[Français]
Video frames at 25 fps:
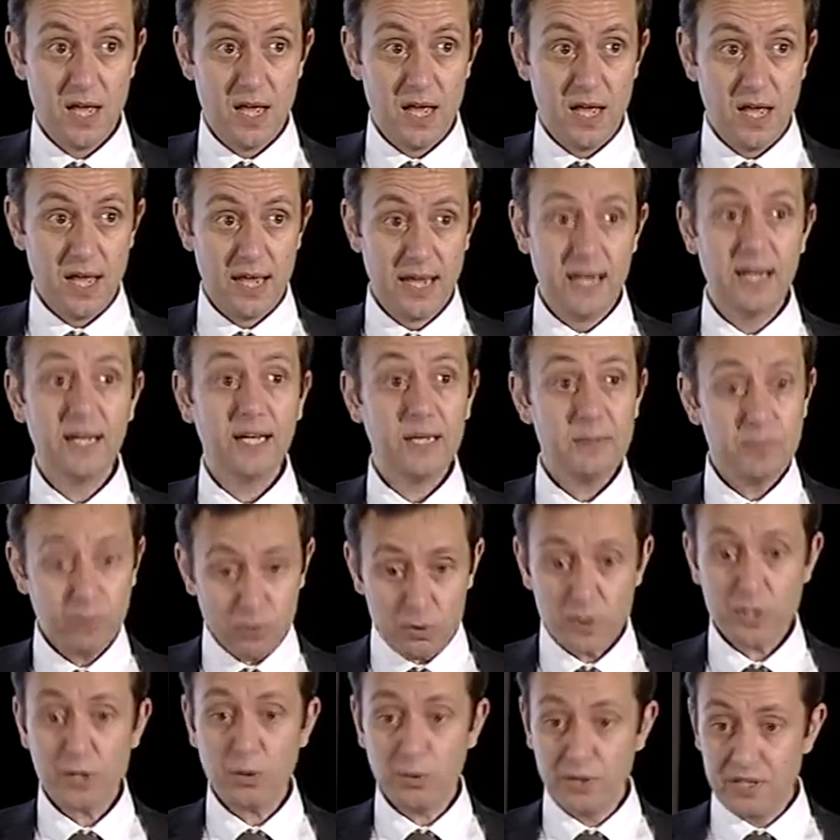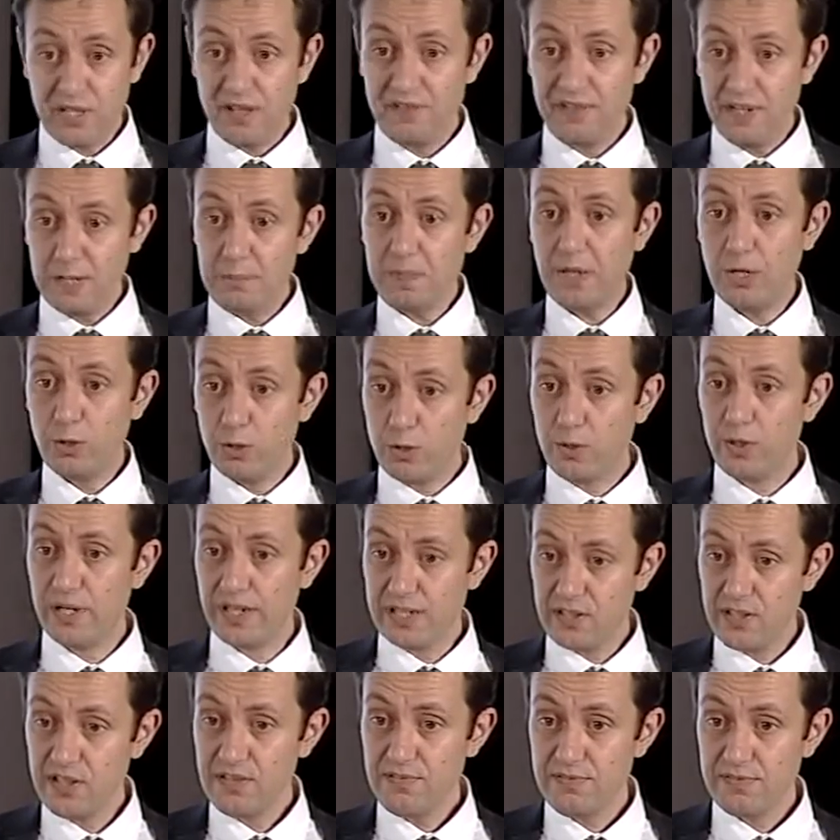Et les réponses qui ont été faites par le
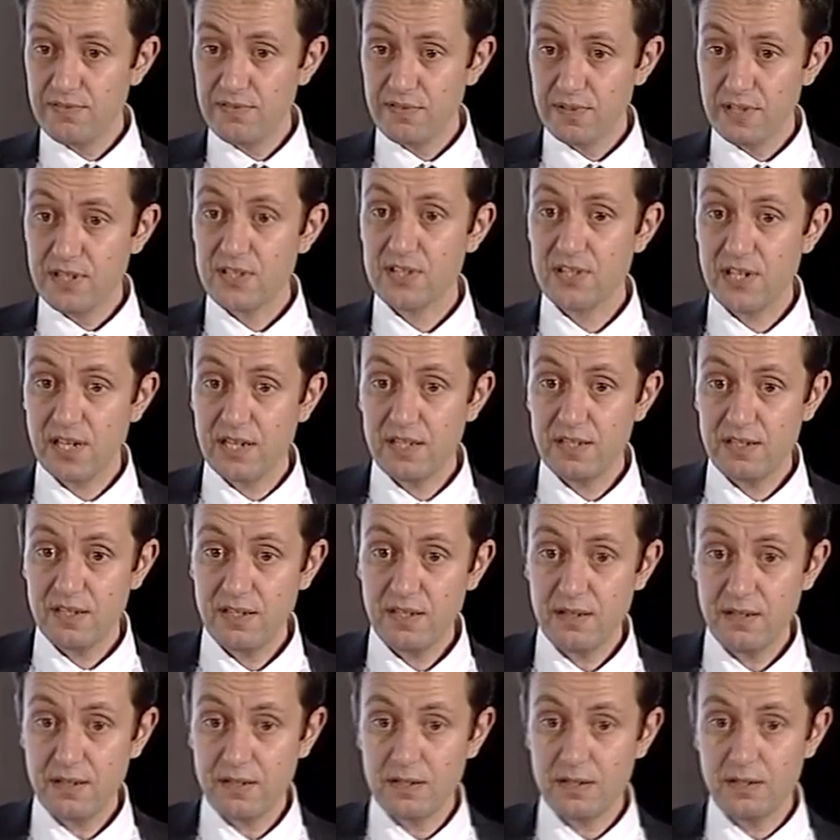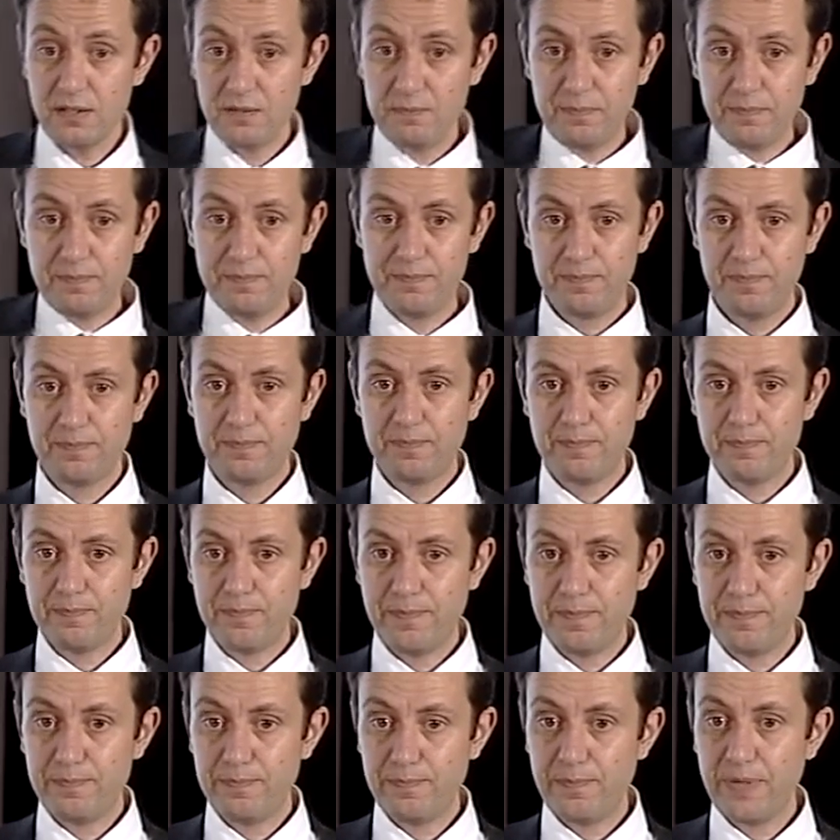collectif, ça a été
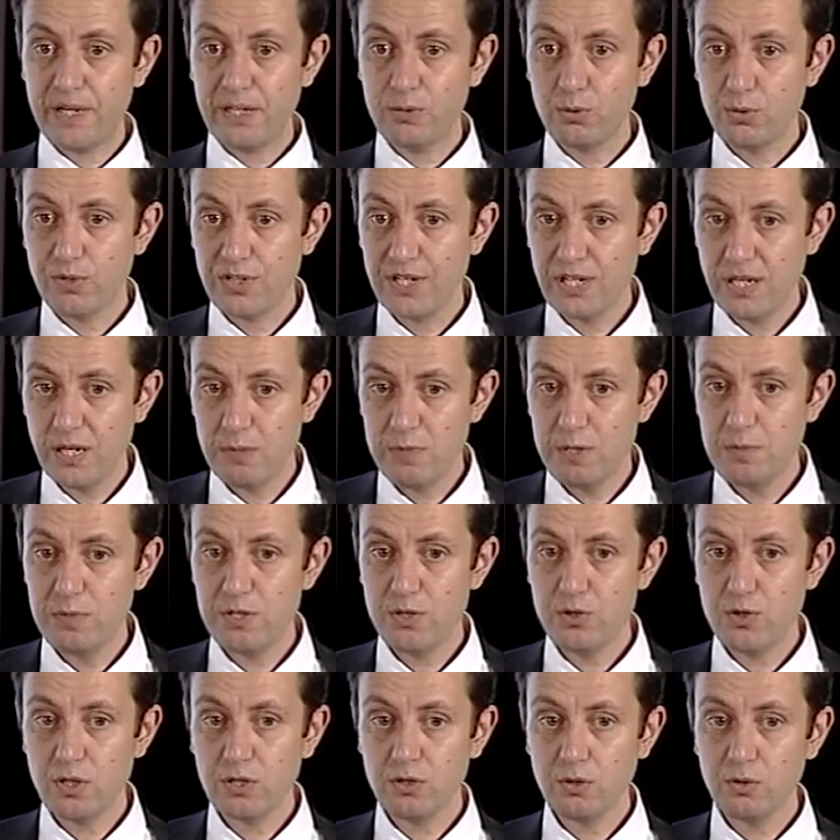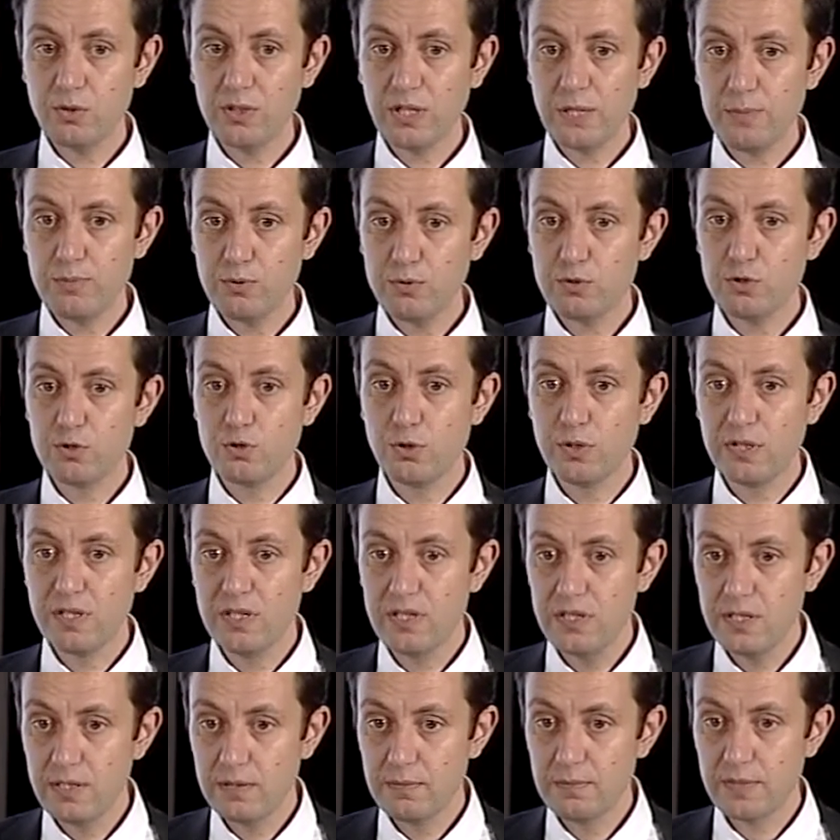Pardon, cher ami, mais tu attends une réponse de
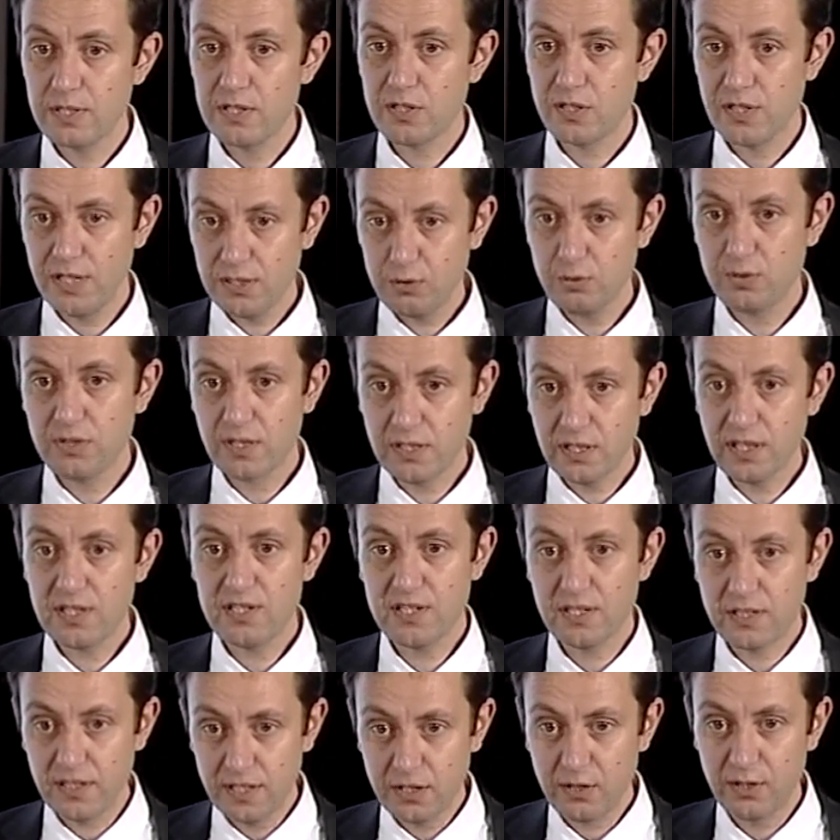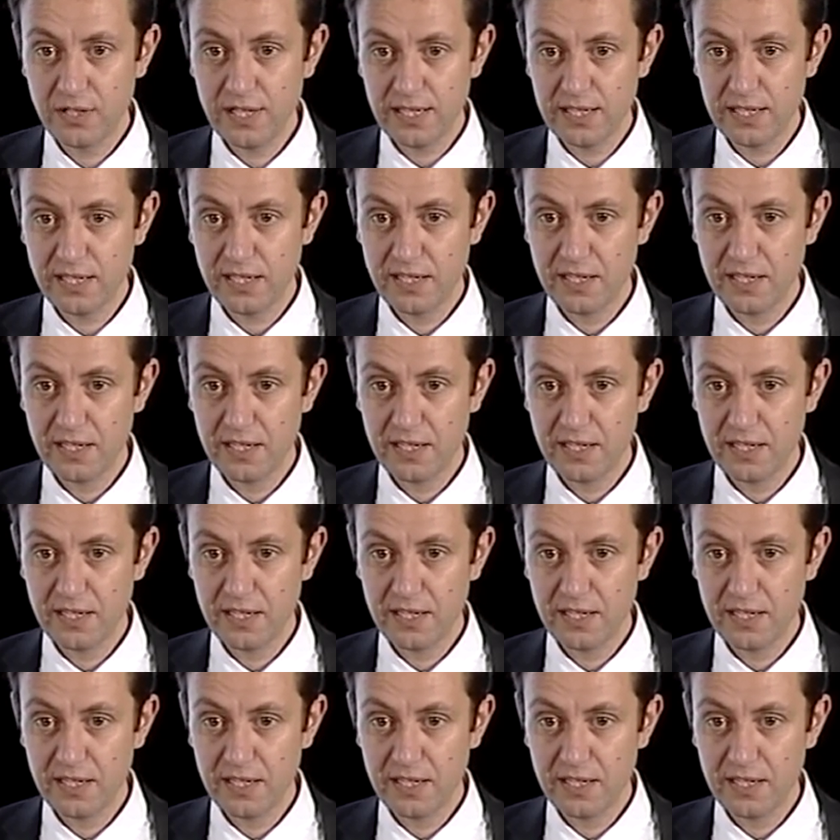qui Parce que là, tu t'adresses à tes collègues.